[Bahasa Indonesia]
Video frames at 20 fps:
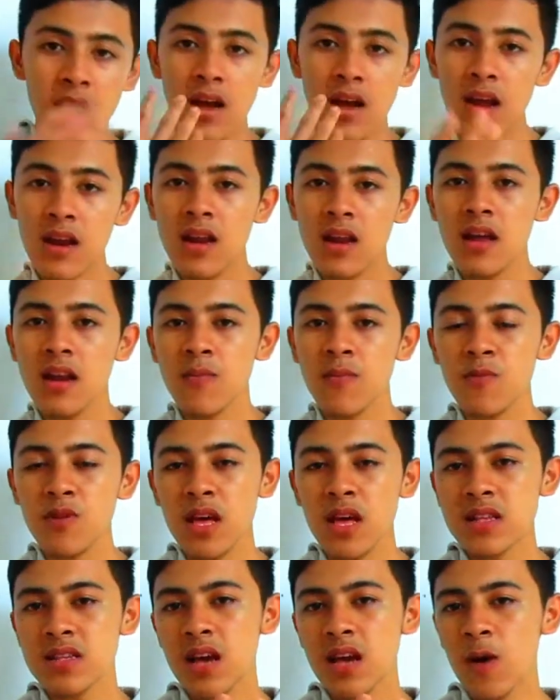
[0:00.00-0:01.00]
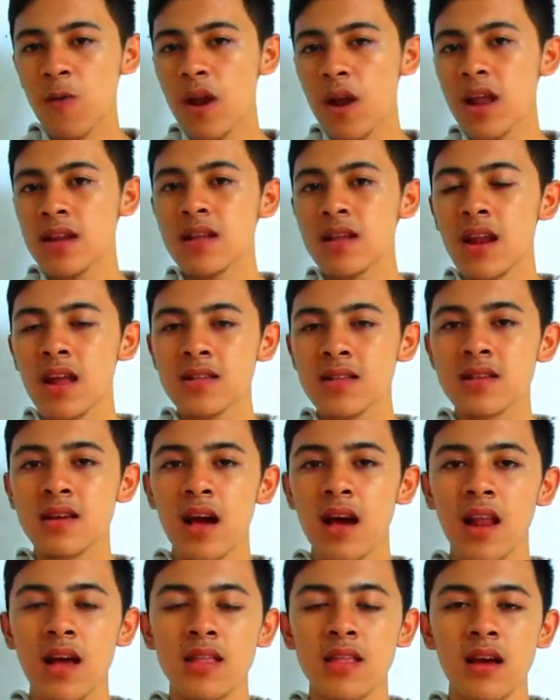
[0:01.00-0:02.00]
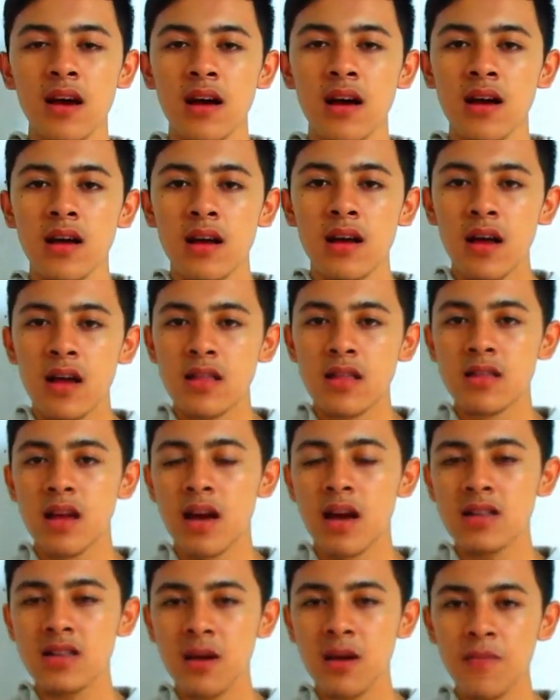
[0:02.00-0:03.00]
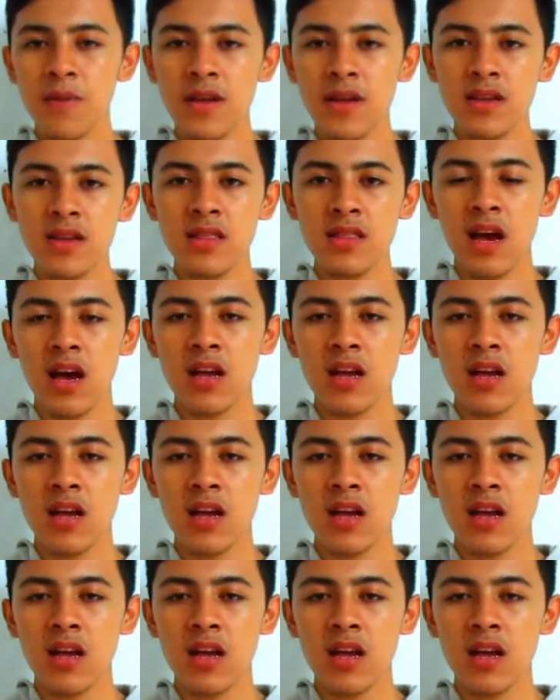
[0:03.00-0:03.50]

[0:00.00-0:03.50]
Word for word: Karena reputasi awal adalah segalanya. Jangan sampai kita